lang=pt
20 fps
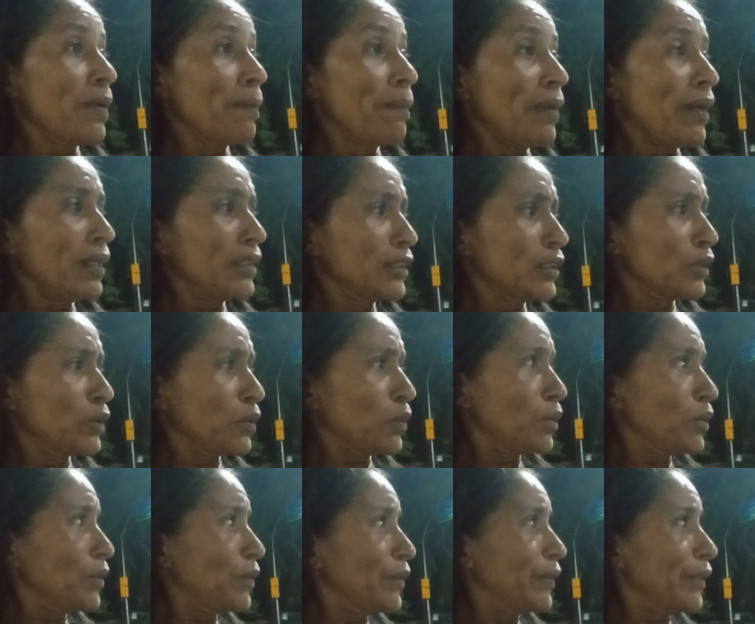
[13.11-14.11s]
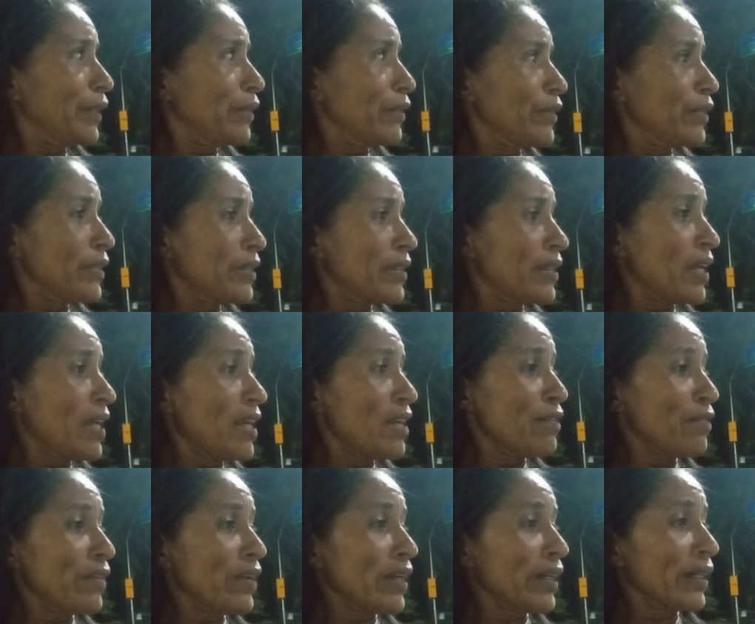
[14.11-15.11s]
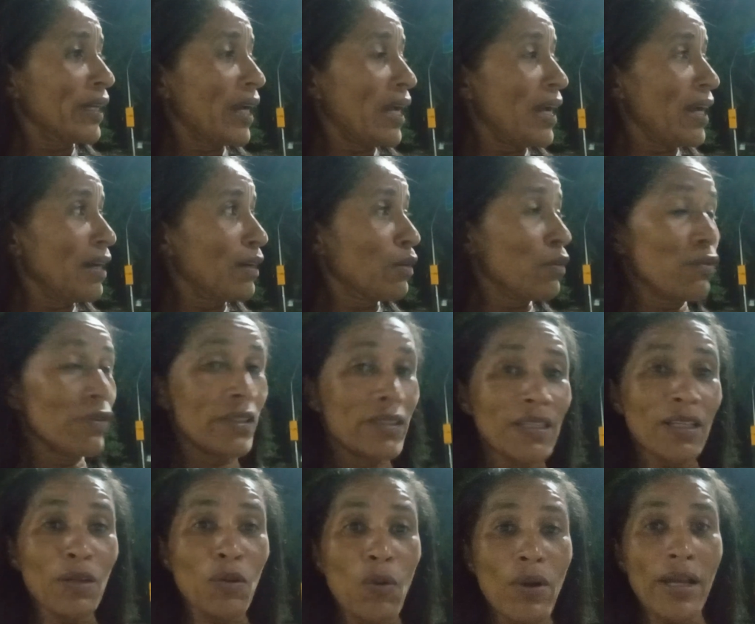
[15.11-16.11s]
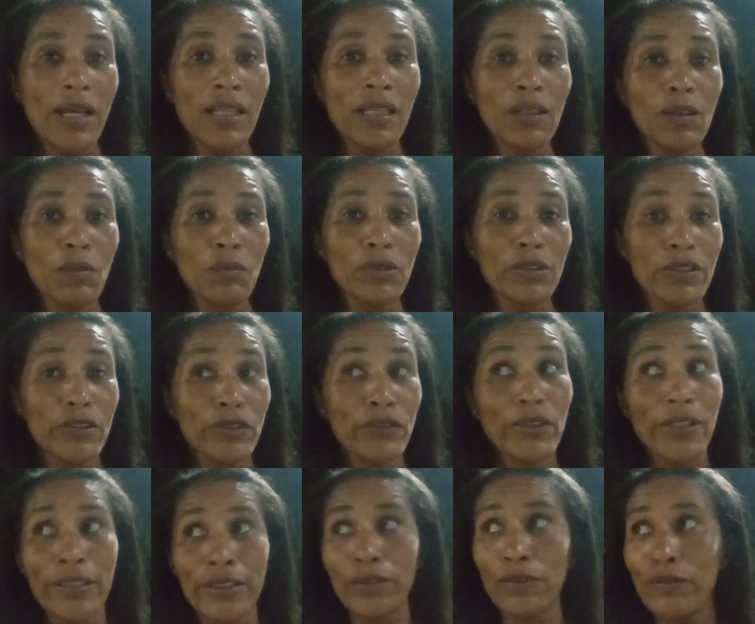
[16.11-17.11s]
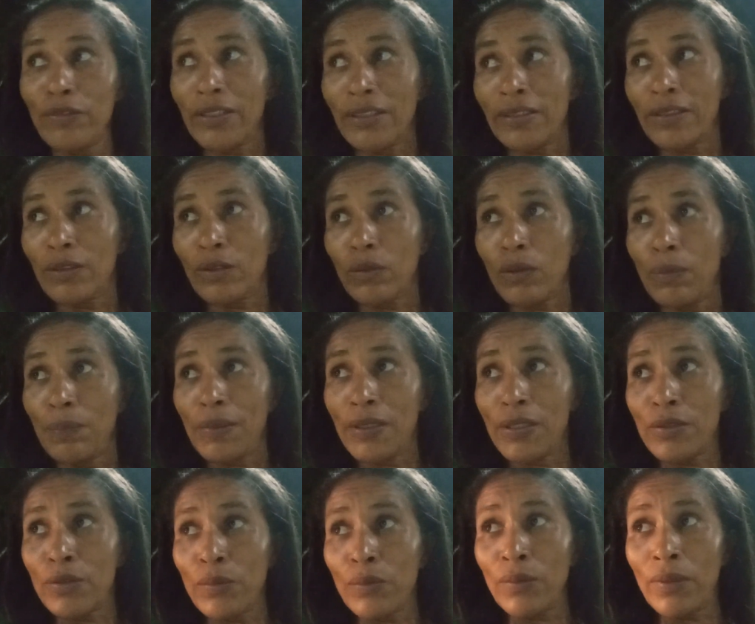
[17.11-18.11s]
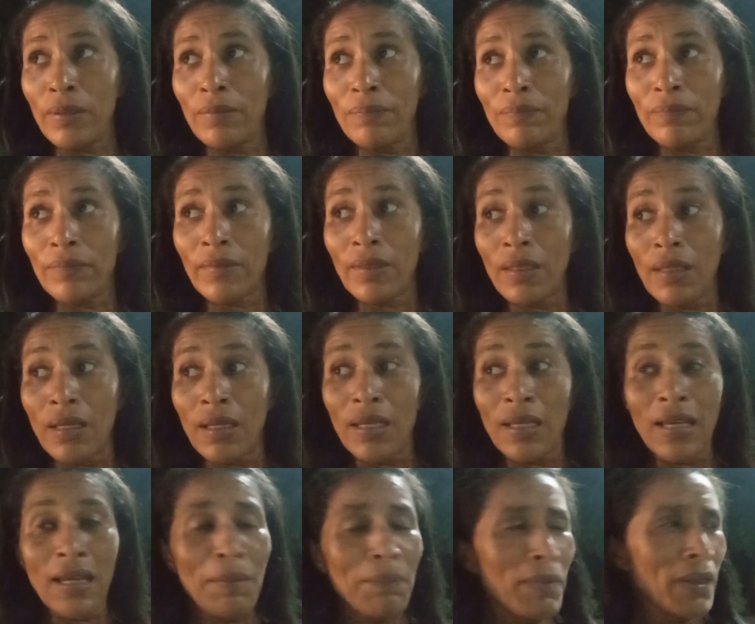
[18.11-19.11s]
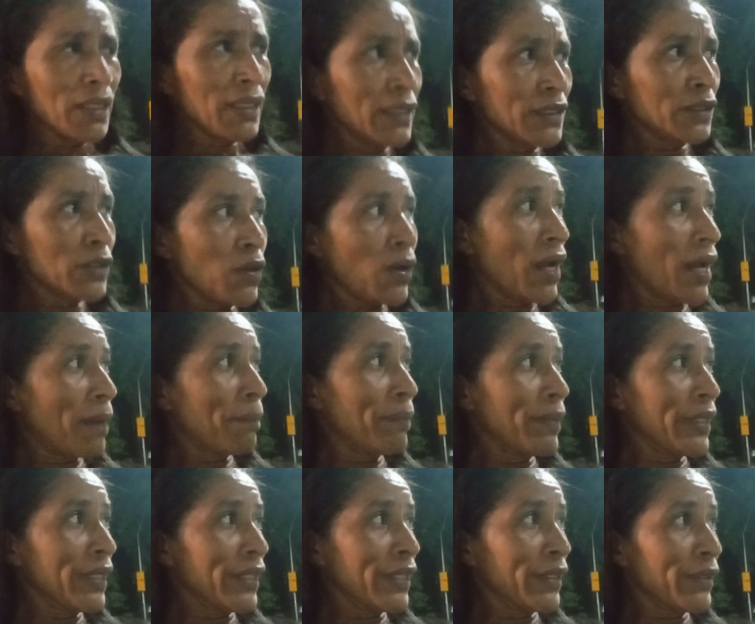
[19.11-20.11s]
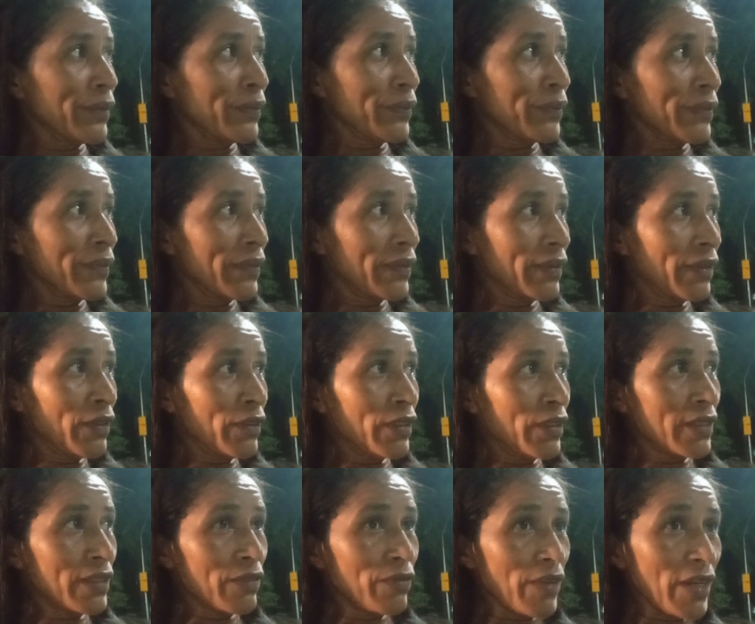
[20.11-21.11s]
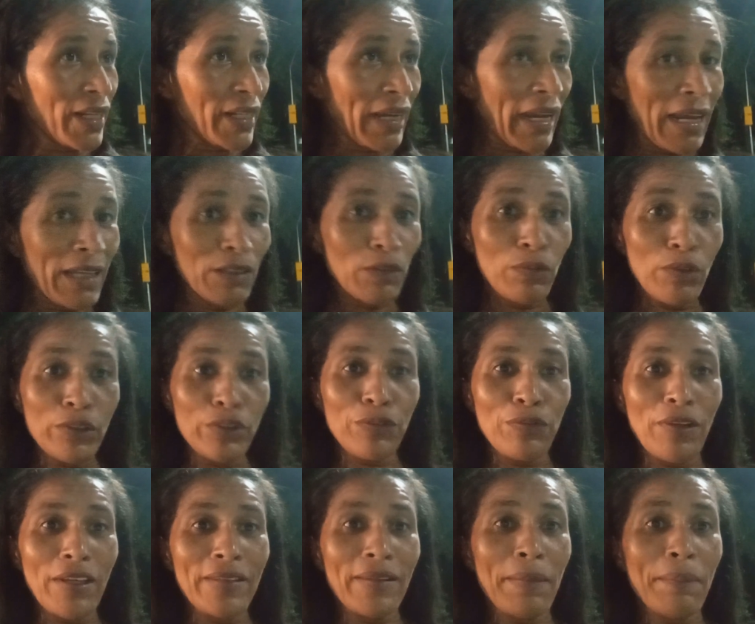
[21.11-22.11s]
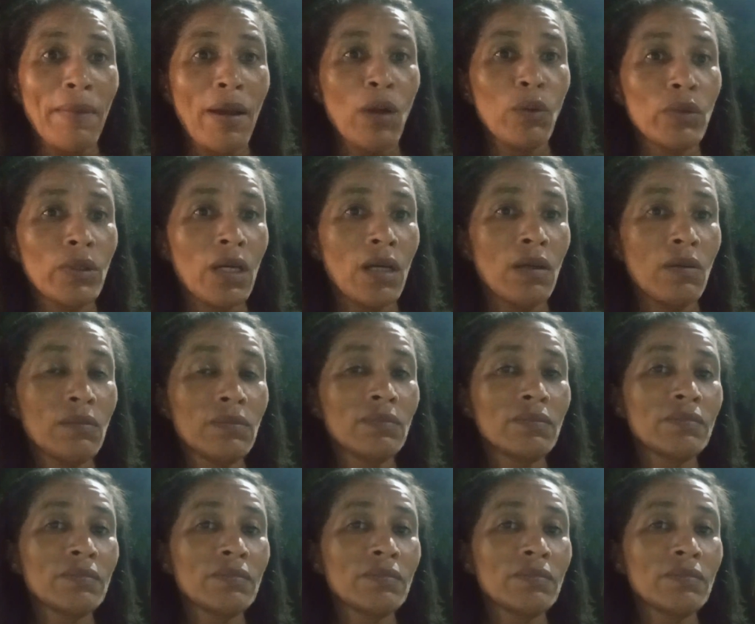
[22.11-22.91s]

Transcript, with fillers: Passou e eu disse, ei, vem cá. Conversei com ela como se estivesse conversando com a pessoa. Balançou o rabinho. Eu disse, vem cá, não vou te fazer mal, não.